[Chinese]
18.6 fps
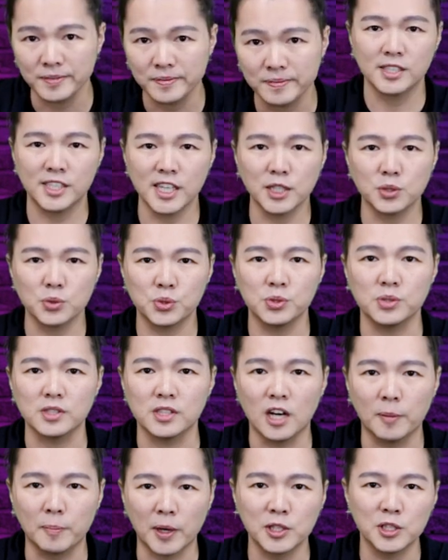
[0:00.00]
现在就去
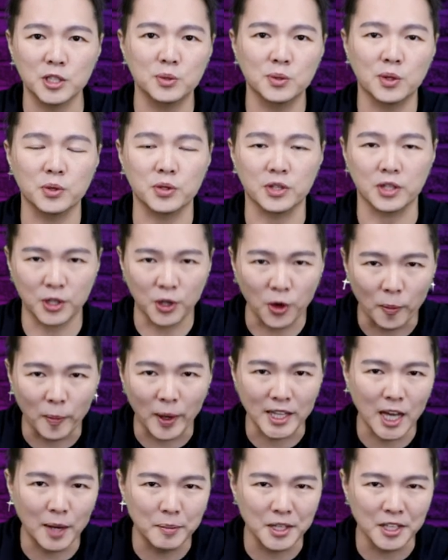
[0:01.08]
aboundingglory 购买
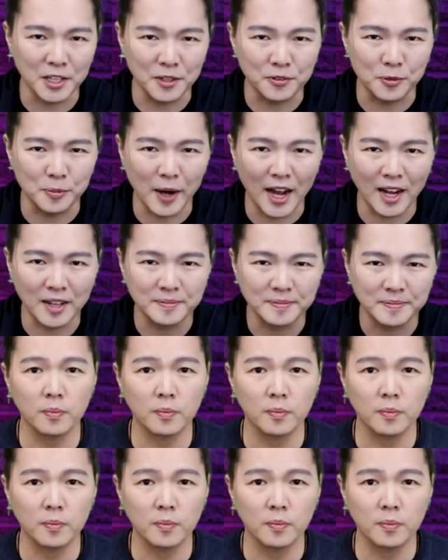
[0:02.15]
他们的衣服吧。